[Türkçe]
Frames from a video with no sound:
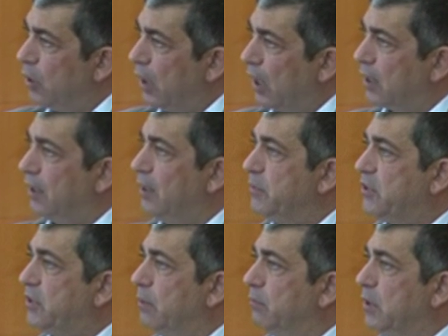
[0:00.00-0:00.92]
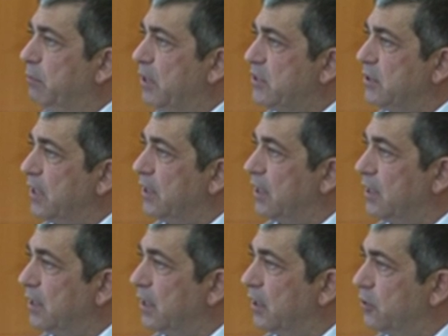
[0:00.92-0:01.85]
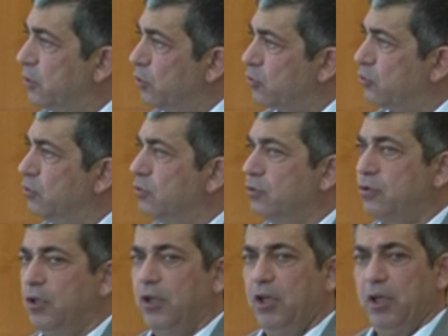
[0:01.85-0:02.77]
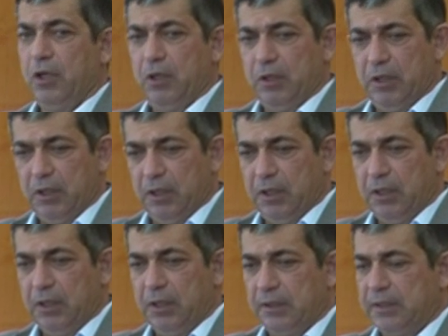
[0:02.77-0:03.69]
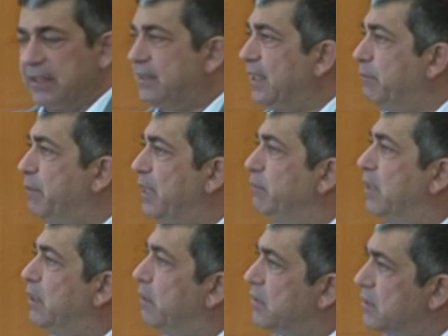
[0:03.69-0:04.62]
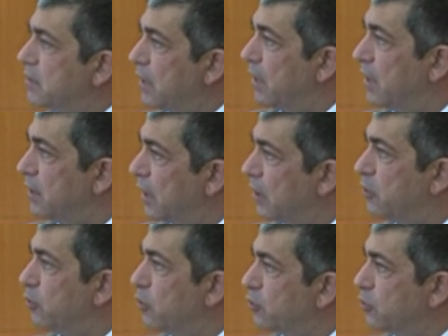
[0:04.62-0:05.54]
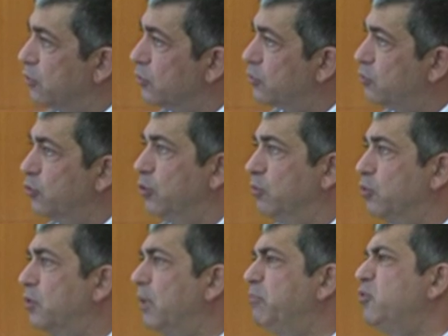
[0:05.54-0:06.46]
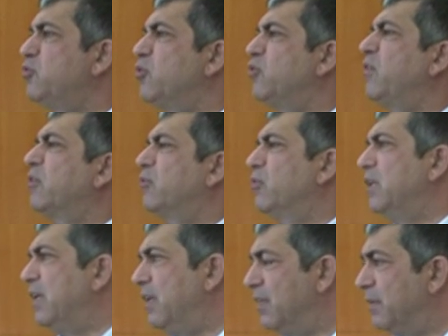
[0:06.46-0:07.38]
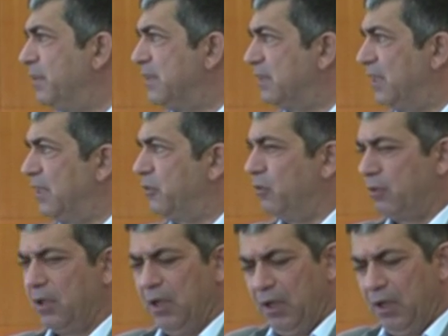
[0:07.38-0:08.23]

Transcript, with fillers: Akademisyen bazında yerine getiriyorsunuz. Ee, destek birimleri bazında yerine getiriyorsunuz. Çünkü burada bir sürü faktörü değerlendirmeniz gerekiyor.